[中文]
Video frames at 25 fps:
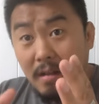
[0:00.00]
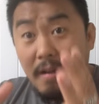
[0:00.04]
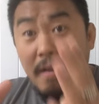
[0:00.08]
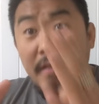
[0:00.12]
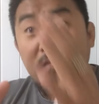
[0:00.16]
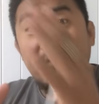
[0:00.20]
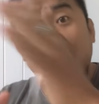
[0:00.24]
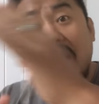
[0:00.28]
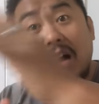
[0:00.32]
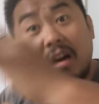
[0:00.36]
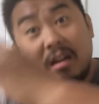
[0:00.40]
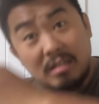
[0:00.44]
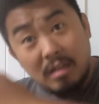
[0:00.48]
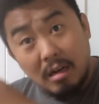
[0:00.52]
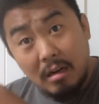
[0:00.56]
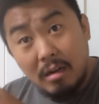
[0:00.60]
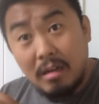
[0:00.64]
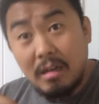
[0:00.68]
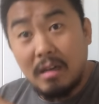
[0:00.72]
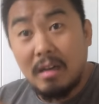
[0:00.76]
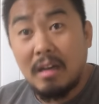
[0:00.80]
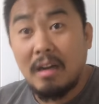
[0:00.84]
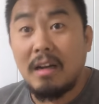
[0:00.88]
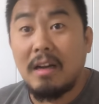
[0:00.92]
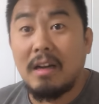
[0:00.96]
翻个身
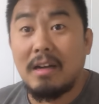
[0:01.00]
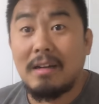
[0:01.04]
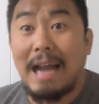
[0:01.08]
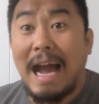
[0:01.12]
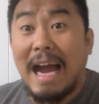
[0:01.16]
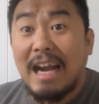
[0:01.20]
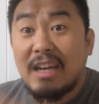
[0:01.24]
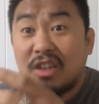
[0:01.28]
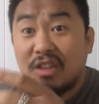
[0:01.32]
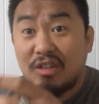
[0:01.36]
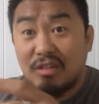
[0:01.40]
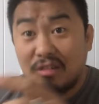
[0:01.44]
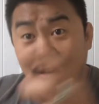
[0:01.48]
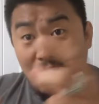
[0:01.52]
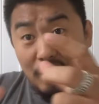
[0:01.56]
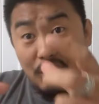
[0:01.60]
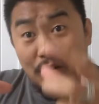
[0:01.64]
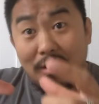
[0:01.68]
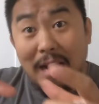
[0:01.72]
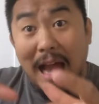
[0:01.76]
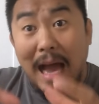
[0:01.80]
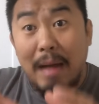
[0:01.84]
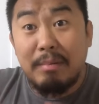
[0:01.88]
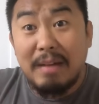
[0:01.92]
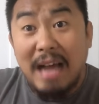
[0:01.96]
儿。拉屎呢是
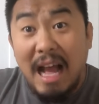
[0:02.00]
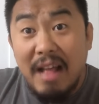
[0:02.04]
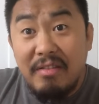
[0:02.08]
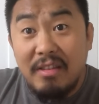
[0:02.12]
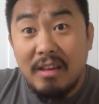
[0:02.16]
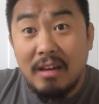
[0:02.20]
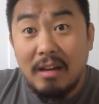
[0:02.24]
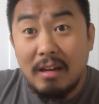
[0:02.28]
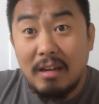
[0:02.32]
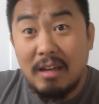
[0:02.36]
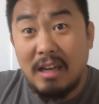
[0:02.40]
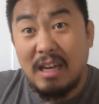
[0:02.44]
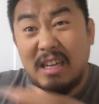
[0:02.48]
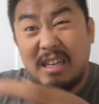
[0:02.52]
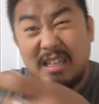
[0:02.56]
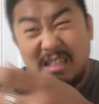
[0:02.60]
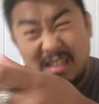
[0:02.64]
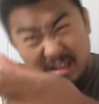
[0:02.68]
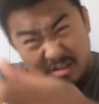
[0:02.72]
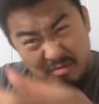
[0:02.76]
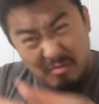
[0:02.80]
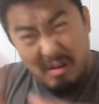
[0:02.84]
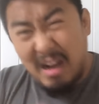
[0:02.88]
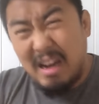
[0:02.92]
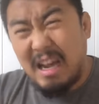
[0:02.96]
拉不干净，哎，
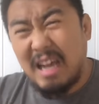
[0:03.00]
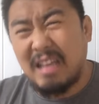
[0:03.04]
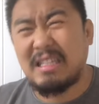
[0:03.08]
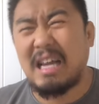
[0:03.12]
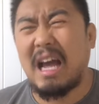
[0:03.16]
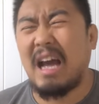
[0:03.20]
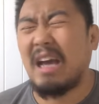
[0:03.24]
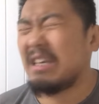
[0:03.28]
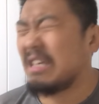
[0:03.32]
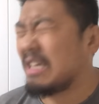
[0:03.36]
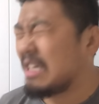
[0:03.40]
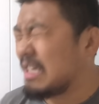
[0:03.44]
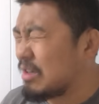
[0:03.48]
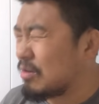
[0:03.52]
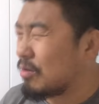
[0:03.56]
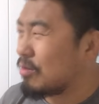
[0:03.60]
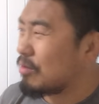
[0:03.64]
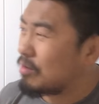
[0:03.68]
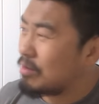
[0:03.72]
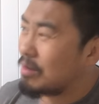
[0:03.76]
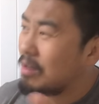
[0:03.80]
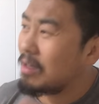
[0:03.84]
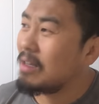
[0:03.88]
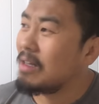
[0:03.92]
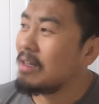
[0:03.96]
弄完了擦，哎呦！
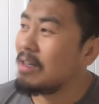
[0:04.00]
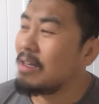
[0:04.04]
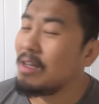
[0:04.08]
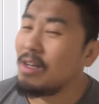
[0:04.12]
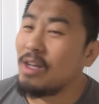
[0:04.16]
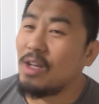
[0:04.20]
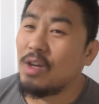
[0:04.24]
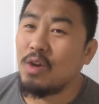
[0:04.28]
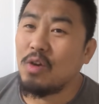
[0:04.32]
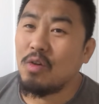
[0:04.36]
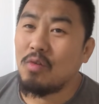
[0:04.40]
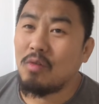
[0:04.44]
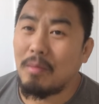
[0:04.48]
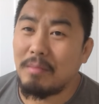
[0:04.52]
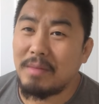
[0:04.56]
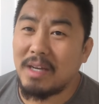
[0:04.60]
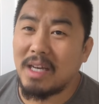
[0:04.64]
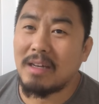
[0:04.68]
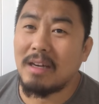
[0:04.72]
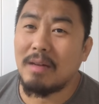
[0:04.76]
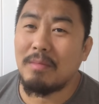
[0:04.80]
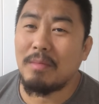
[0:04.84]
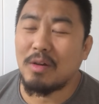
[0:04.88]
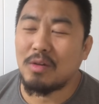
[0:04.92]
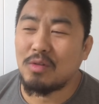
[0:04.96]
我们这
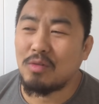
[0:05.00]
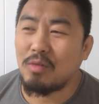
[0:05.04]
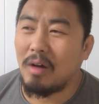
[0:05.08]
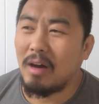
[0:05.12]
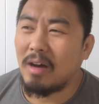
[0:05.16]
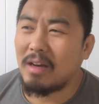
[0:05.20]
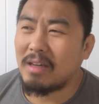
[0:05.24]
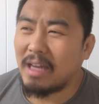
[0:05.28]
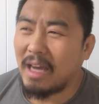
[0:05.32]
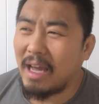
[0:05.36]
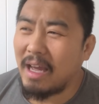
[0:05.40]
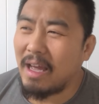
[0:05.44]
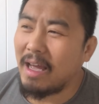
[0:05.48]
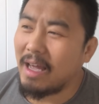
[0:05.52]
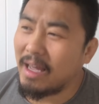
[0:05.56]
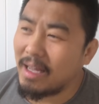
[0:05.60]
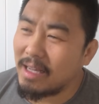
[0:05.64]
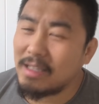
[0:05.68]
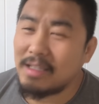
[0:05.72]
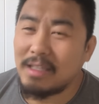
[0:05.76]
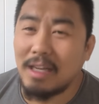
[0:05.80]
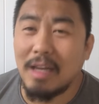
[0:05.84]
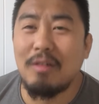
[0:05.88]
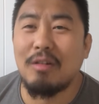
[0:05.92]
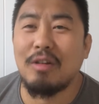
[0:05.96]
哥们儿说，哎，
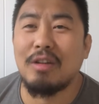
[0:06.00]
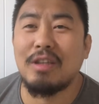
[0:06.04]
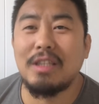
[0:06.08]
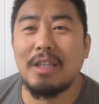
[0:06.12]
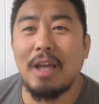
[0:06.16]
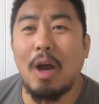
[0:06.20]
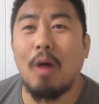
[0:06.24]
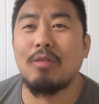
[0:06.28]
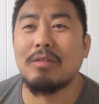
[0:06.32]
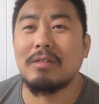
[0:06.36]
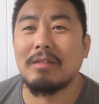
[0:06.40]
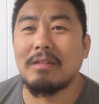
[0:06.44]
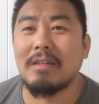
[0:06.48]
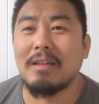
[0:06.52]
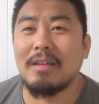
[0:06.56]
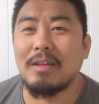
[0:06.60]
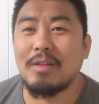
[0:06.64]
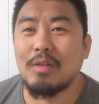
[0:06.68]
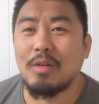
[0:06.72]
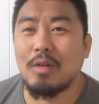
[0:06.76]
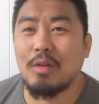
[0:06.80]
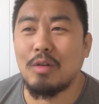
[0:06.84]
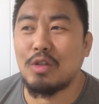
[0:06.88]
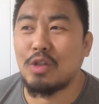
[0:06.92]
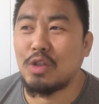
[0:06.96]
真是孝子，
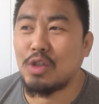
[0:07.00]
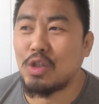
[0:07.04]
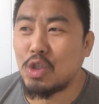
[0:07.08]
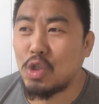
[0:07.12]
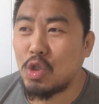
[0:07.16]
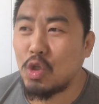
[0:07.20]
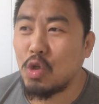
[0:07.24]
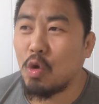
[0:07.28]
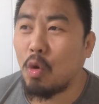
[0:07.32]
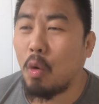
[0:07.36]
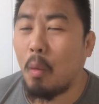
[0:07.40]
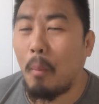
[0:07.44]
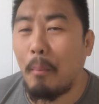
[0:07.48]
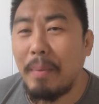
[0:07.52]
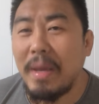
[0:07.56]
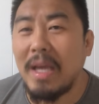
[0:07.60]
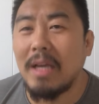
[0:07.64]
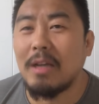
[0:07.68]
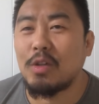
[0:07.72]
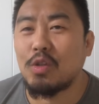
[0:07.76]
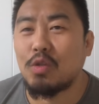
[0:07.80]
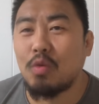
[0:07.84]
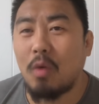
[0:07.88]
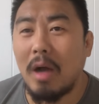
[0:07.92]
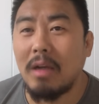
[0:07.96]
就久
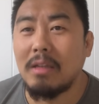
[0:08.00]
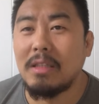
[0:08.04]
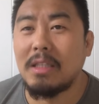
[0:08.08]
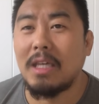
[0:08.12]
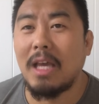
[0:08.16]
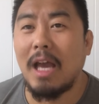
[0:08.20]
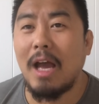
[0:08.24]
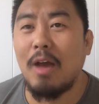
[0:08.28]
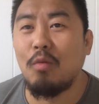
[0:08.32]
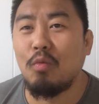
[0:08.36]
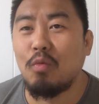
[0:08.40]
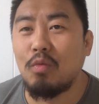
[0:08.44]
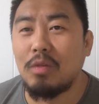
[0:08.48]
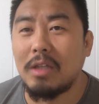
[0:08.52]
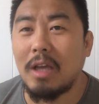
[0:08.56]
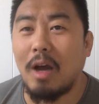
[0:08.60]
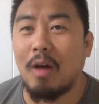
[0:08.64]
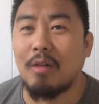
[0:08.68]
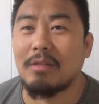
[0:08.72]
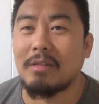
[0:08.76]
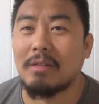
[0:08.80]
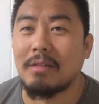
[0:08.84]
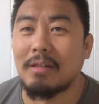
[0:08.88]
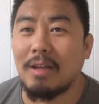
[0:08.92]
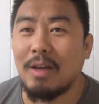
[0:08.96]
病床前无
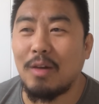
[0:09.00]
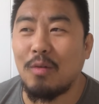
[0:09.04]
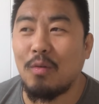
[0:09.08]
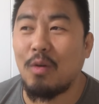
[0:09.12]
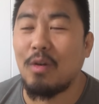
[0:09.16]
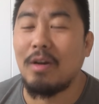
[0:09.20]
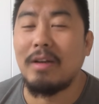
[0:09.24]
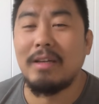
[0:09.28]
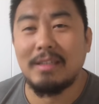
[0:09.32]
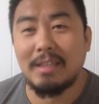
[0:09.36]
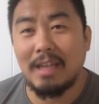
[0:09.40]
孝子。我说你